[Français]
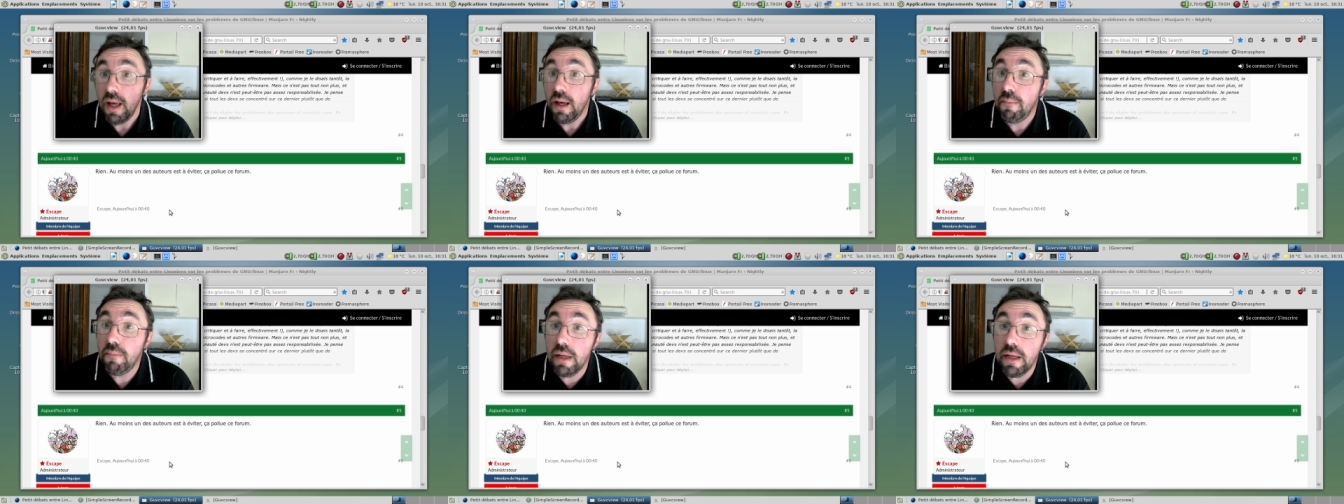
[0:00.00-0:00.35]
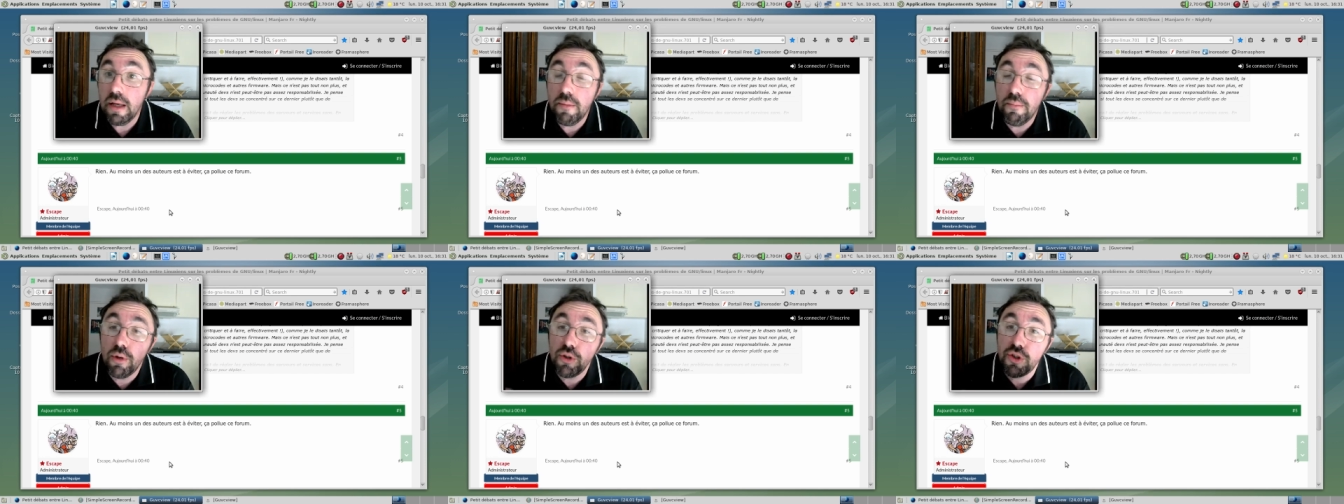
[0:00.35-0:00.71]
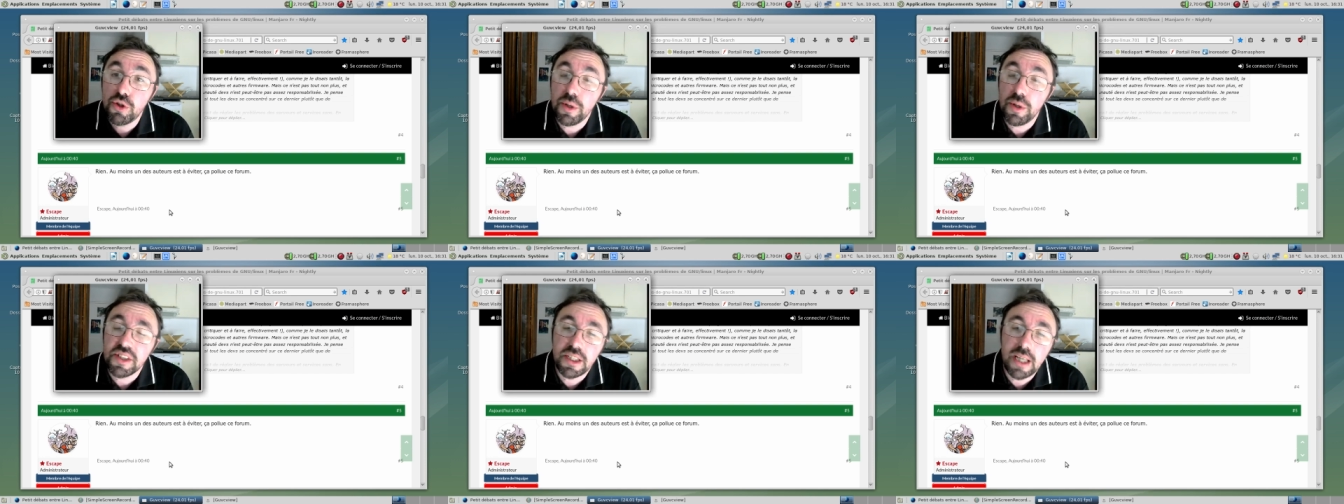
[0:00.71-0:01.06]
Mais
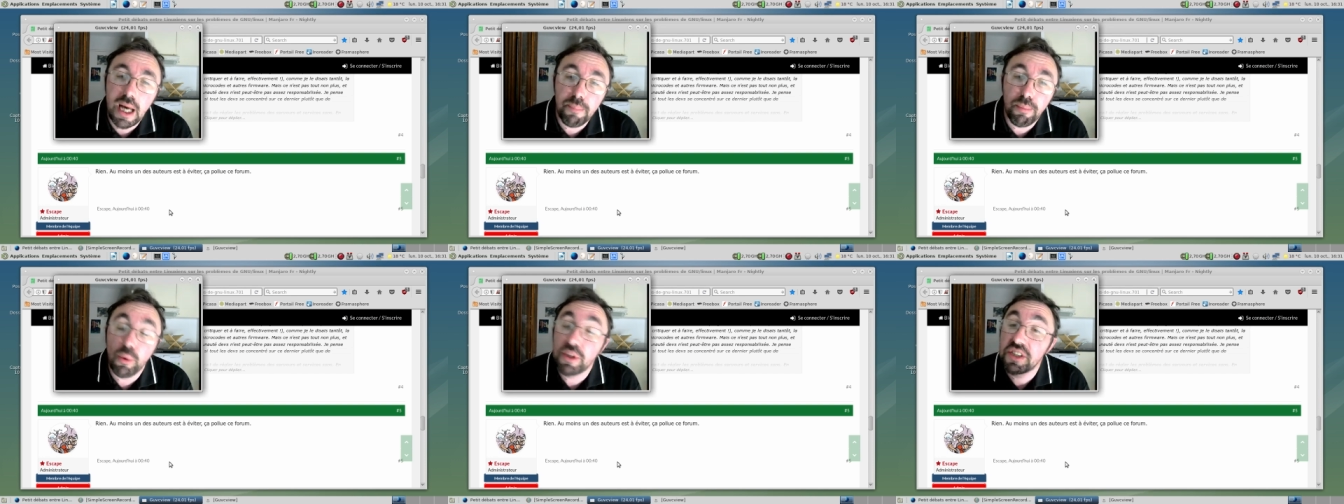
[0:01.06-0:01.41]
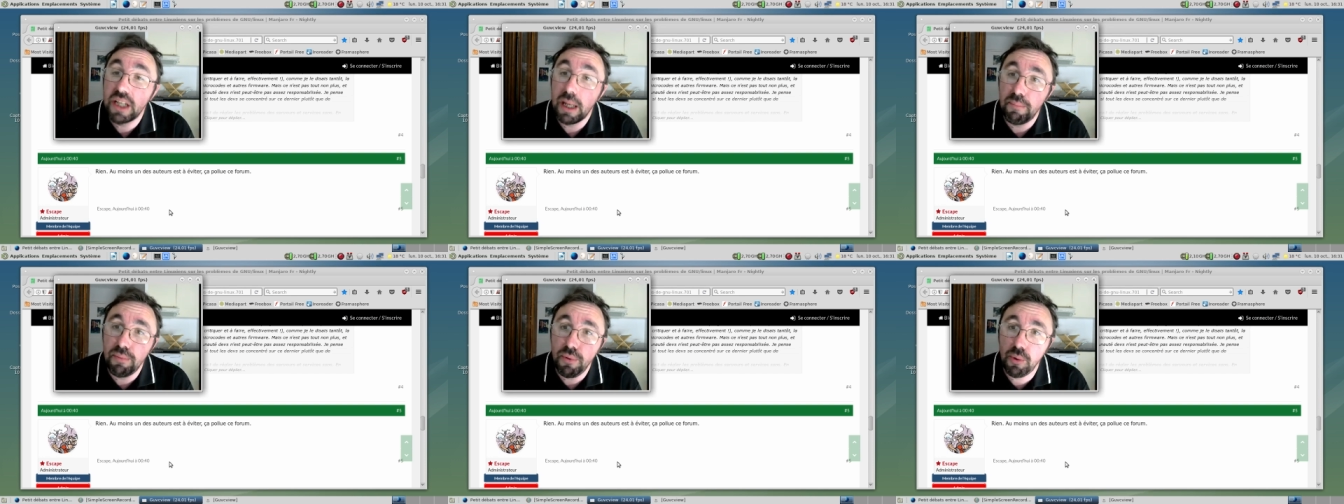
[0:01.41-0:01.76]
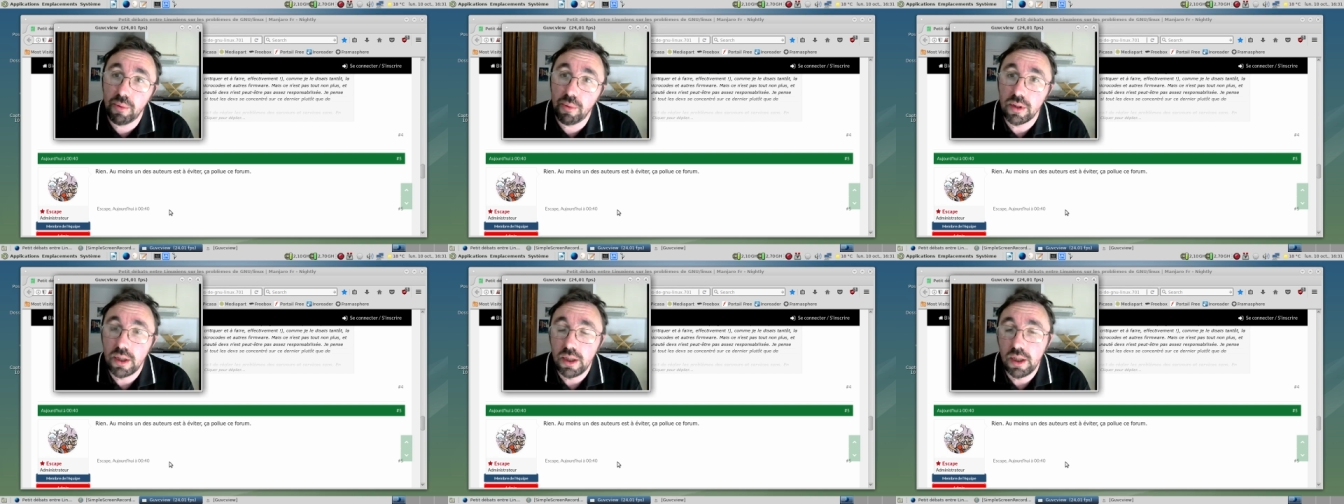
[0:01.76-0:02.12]
monsieur Escap ou
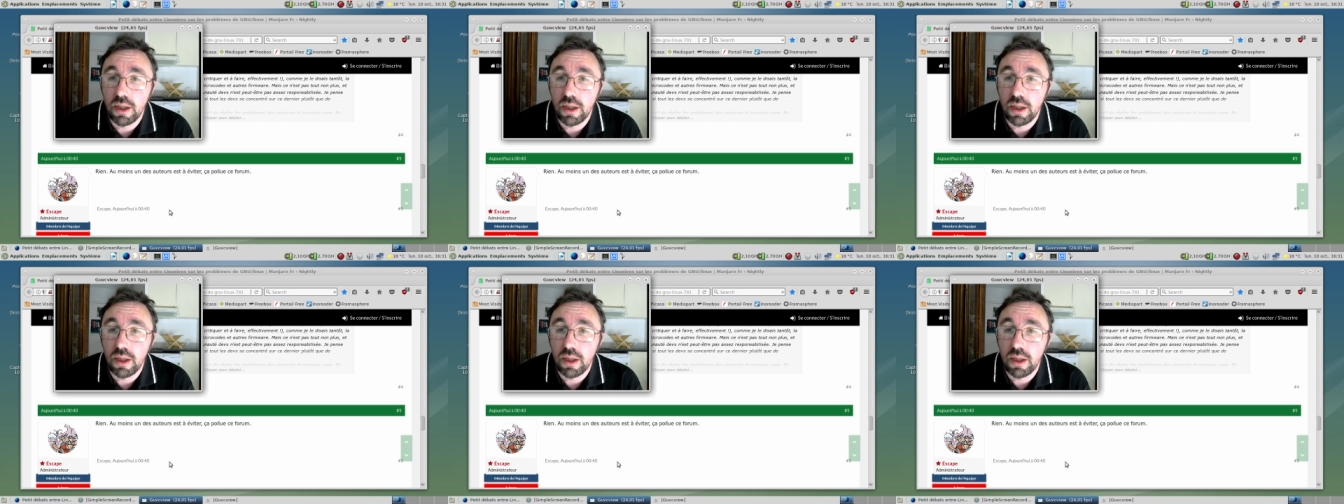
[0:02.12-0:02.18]
Escapion,